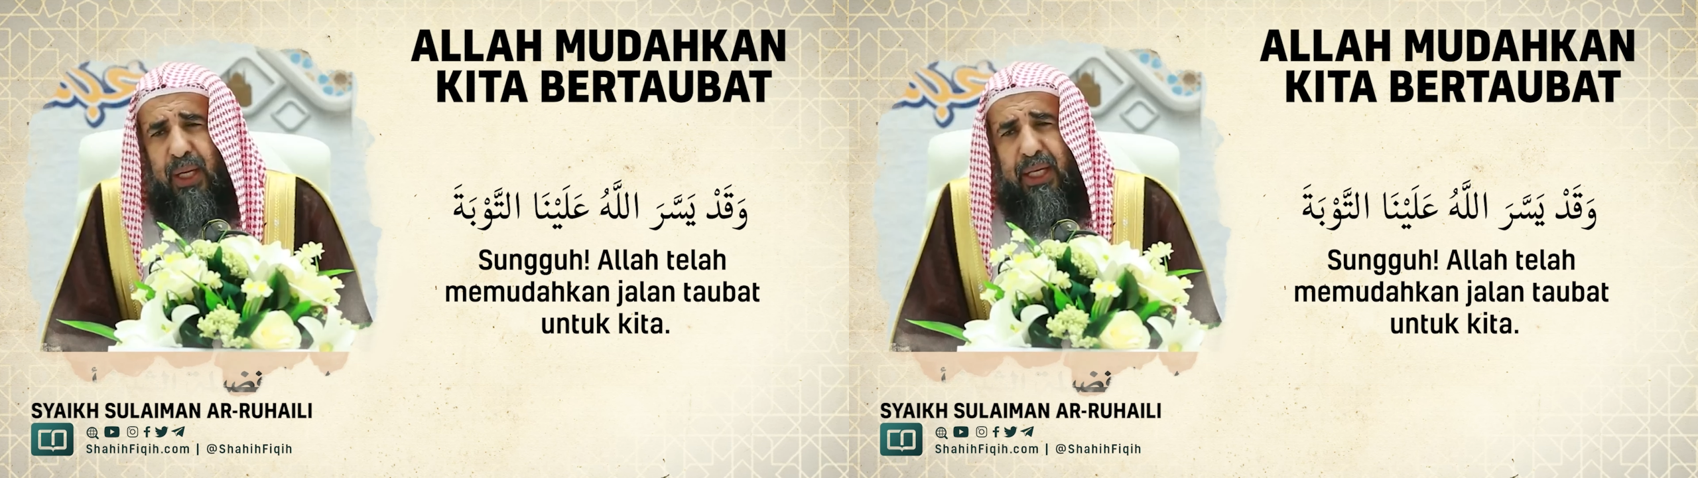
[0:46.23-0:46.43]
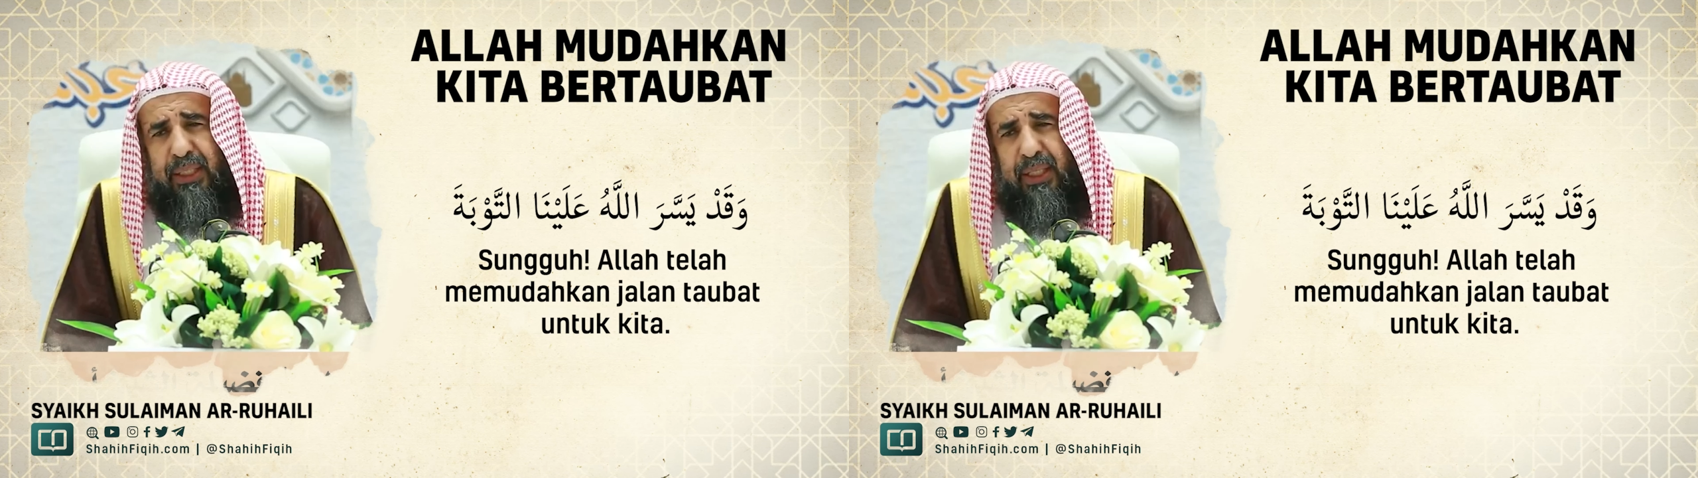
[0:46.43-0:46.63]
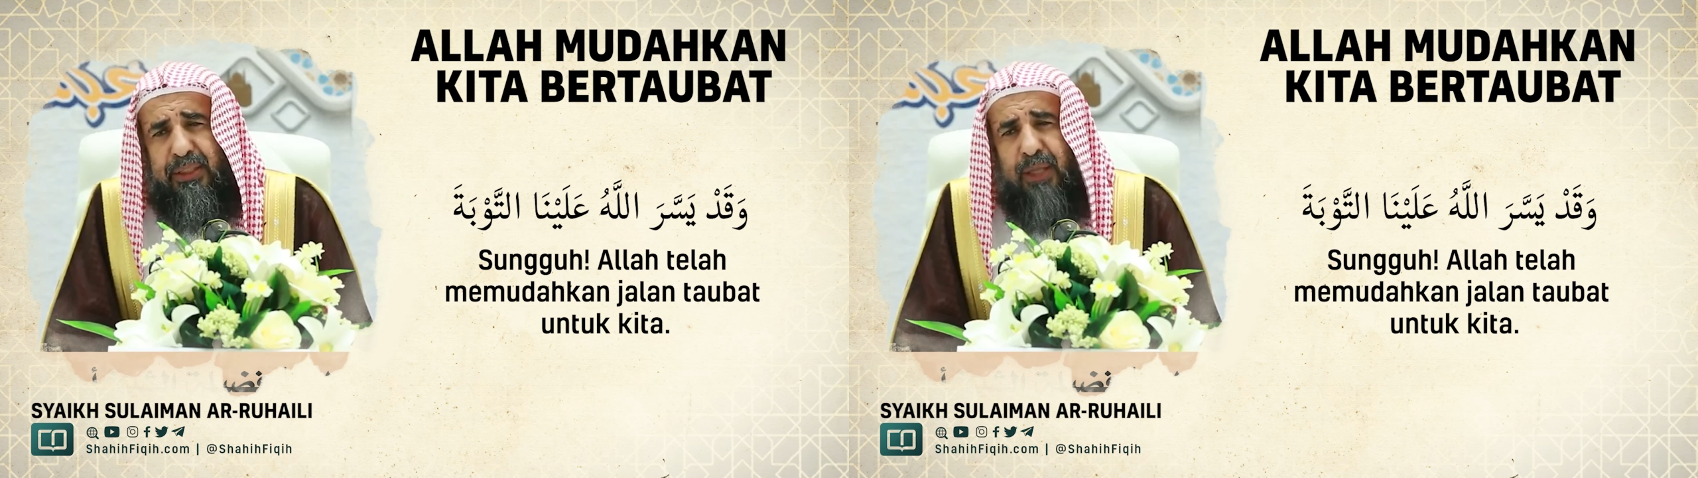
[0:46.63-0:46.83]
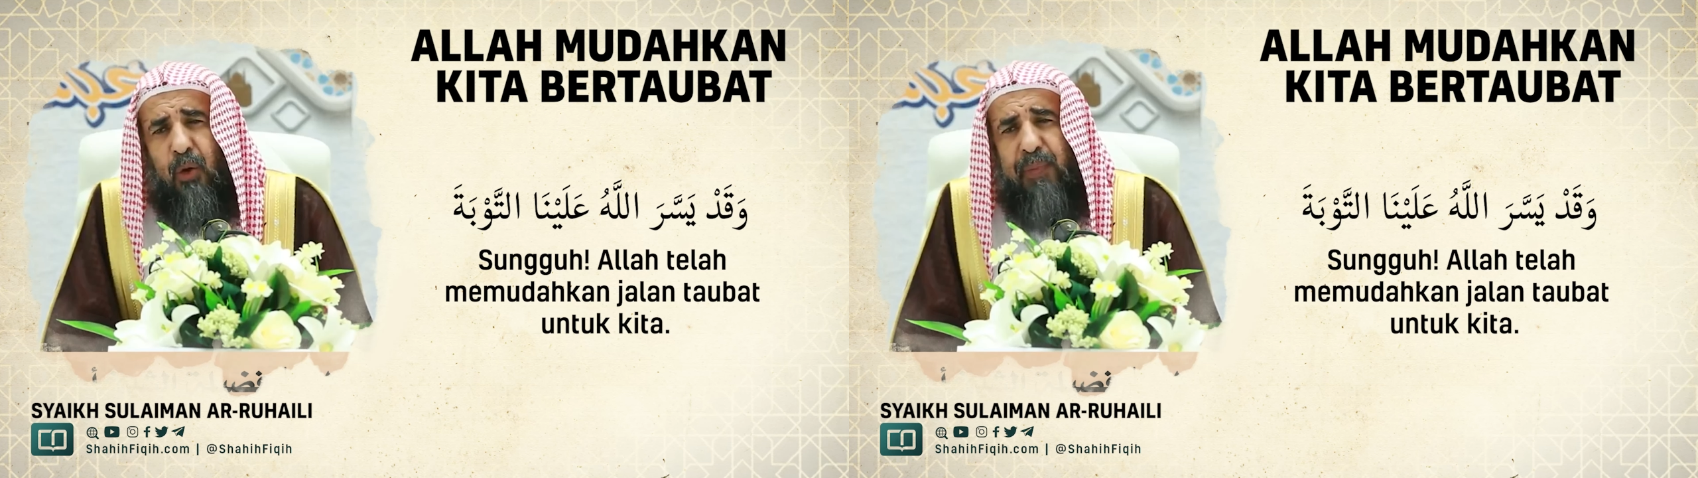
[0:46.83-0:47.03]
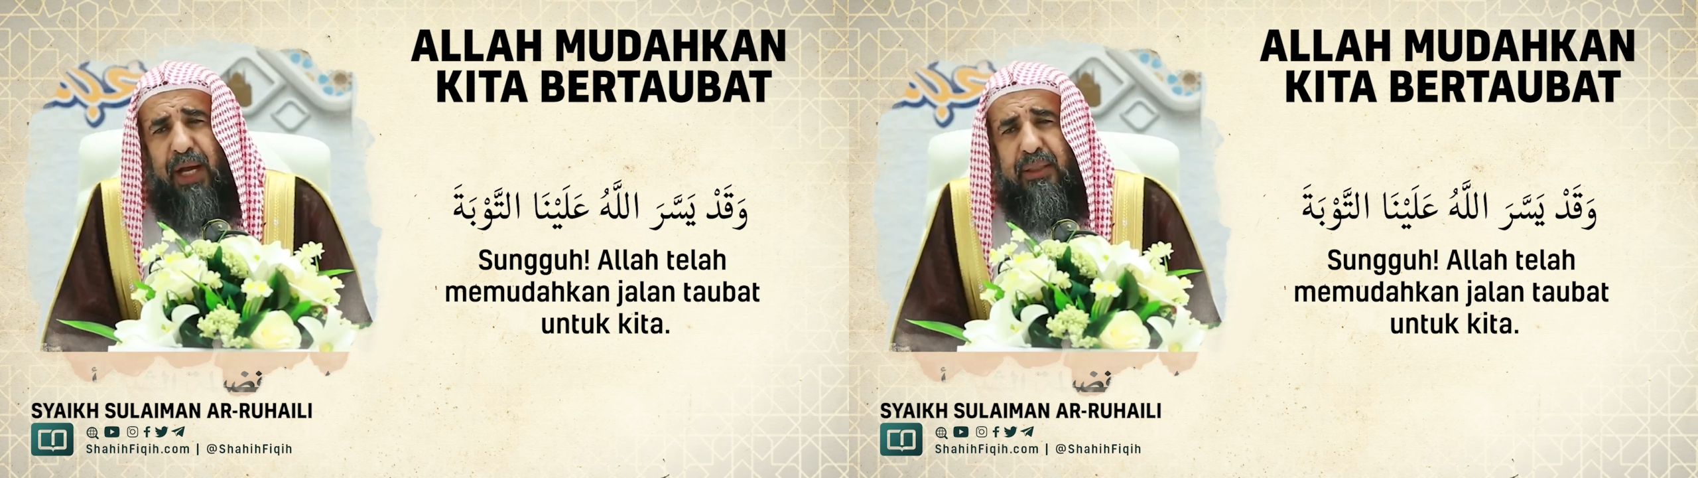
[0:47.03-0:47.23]
علينا
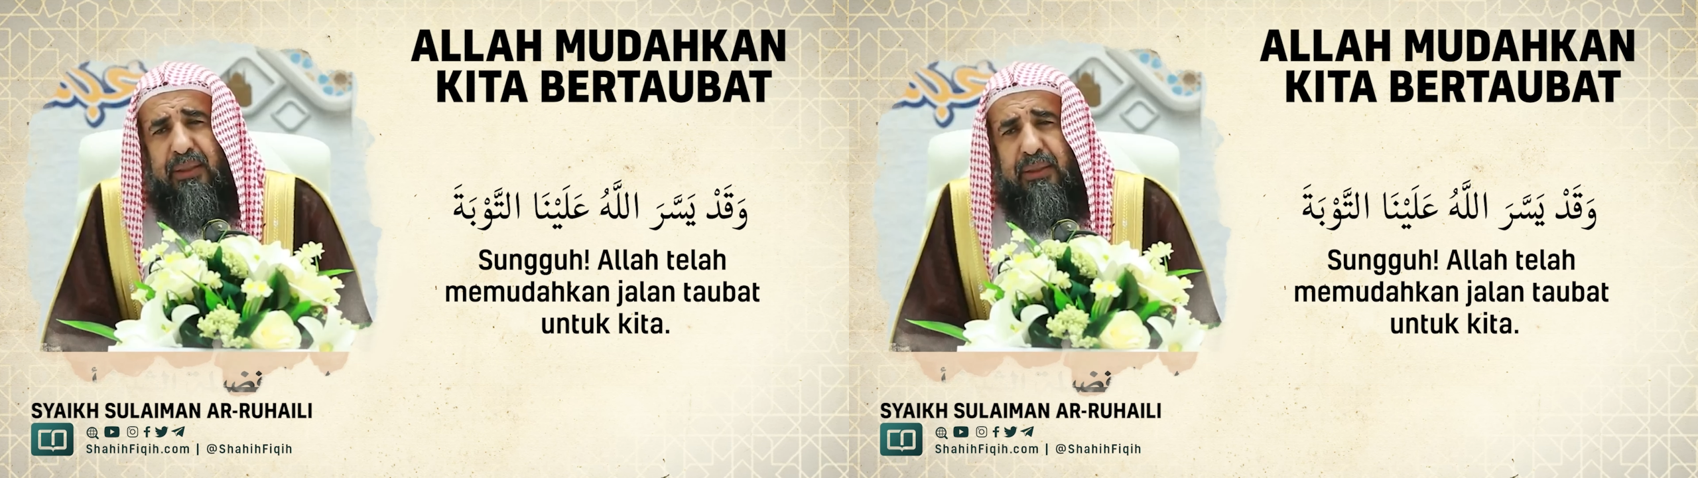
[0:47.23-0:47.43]
التوبه